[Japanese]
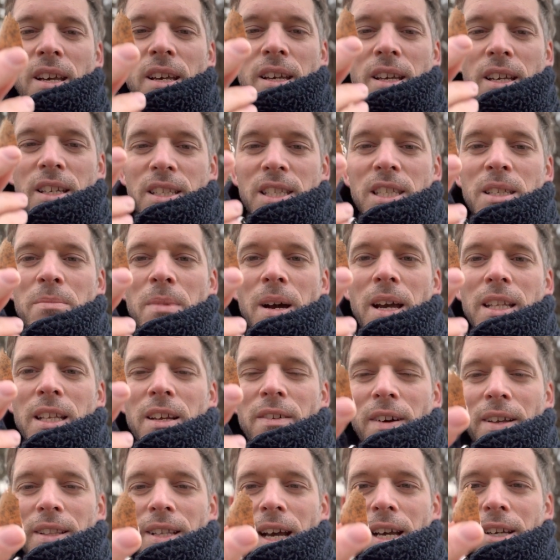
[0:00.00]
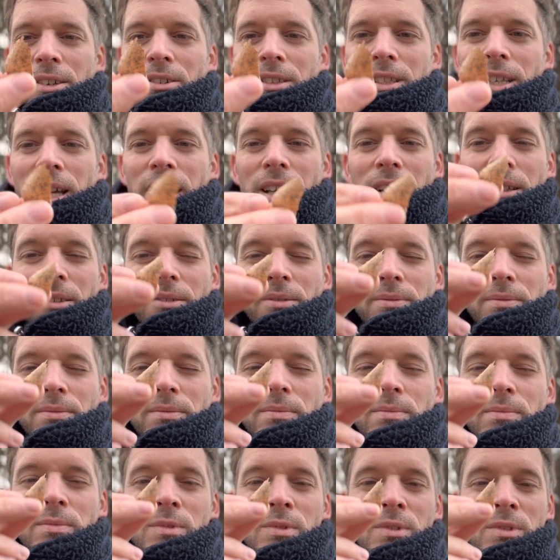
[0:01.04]
1枚ではないので
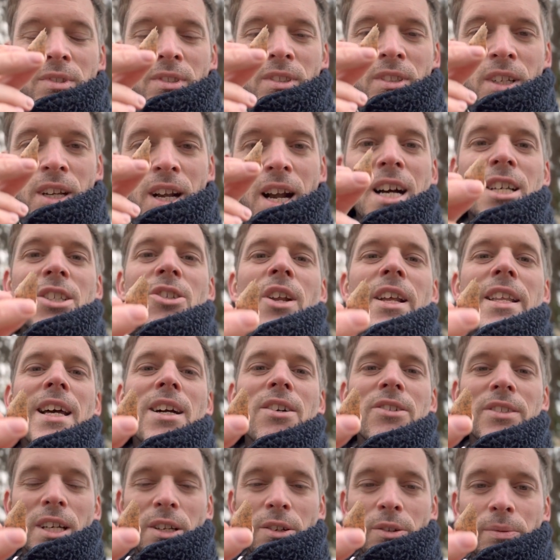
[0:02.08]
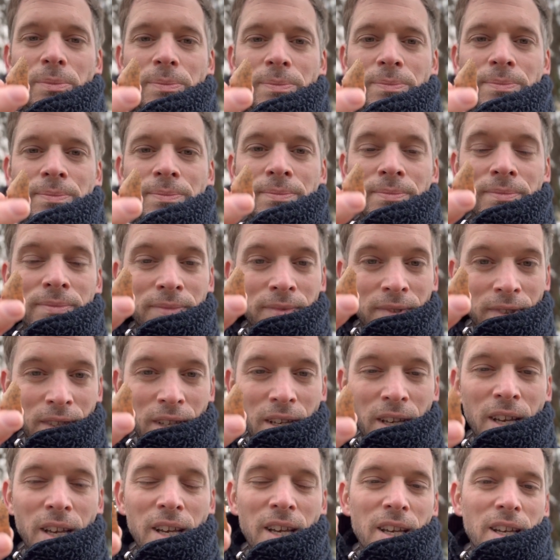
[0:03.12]
数くなる
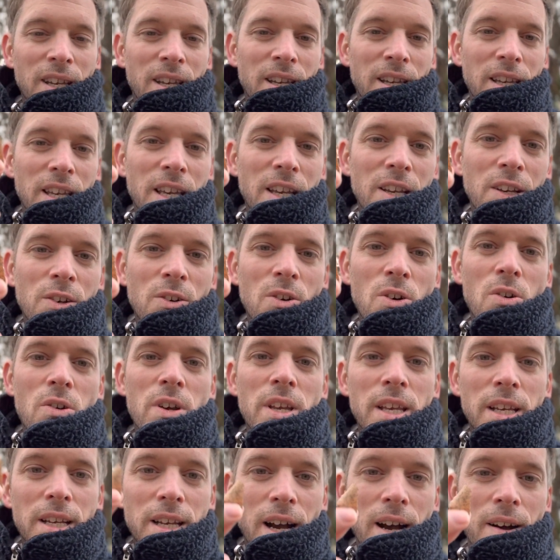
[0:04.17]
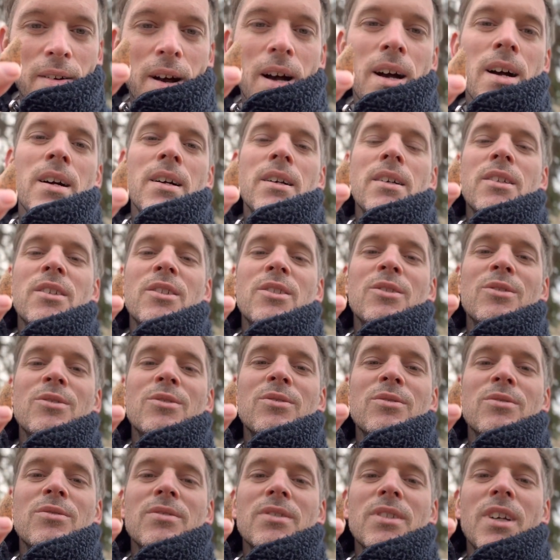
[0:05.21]
1個以下は
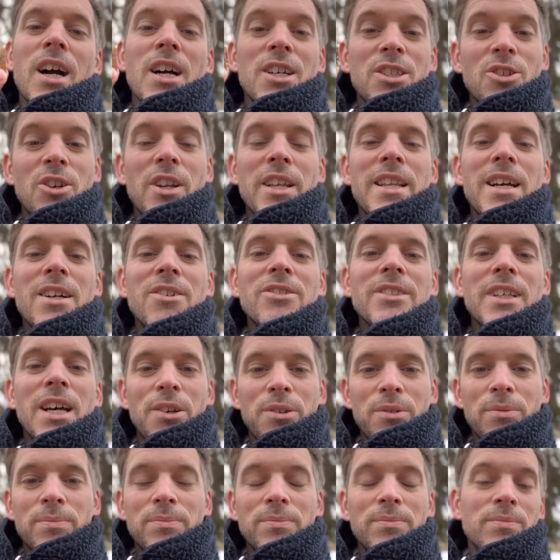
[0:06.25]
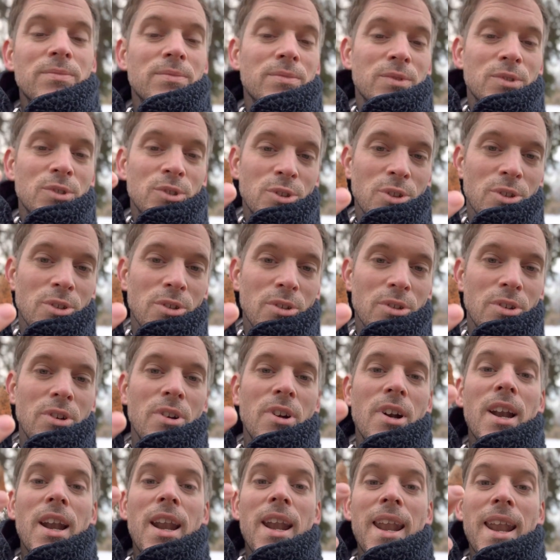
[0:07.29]
数えなくなる de
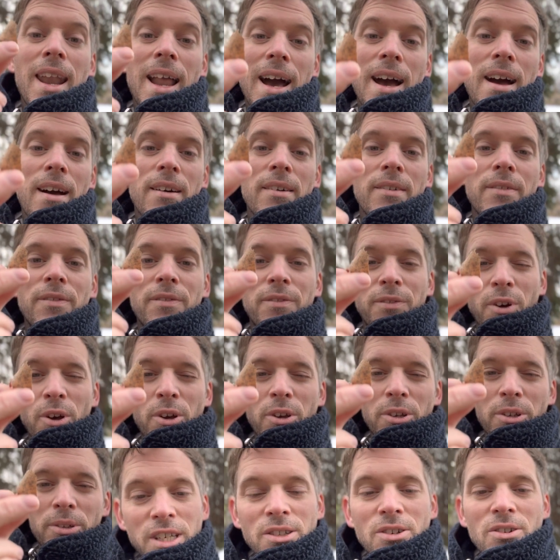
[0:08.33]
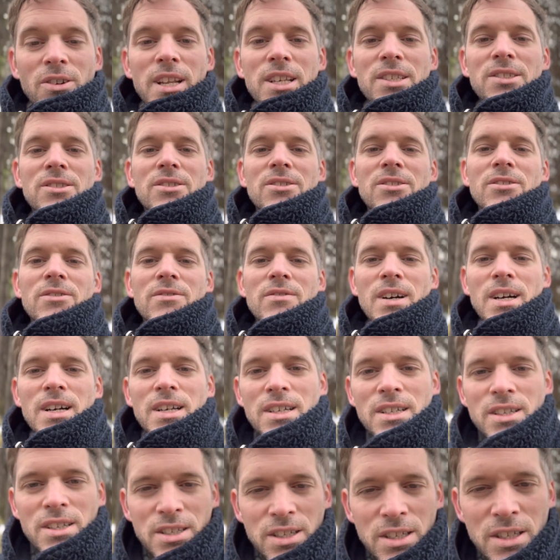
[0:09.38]
la feuille のレッスンは
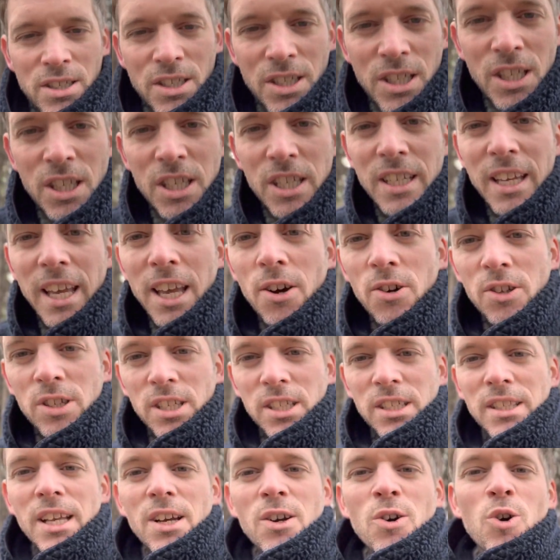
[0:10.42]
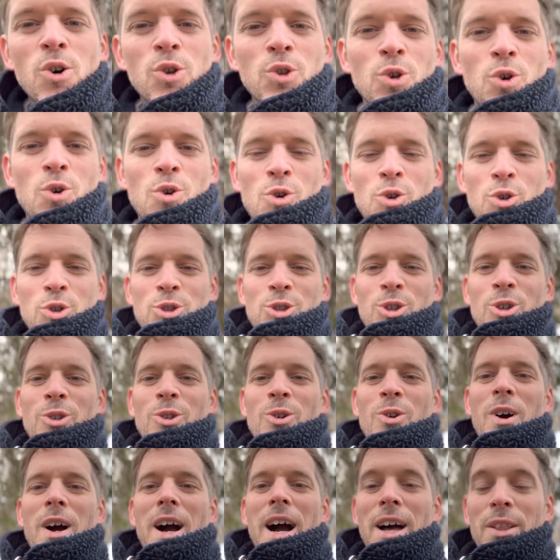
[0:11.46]
指示形容詞ですねこのそ
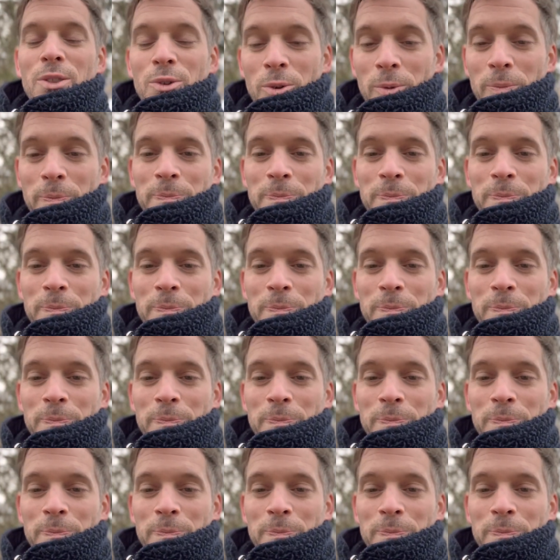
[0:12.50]
のあの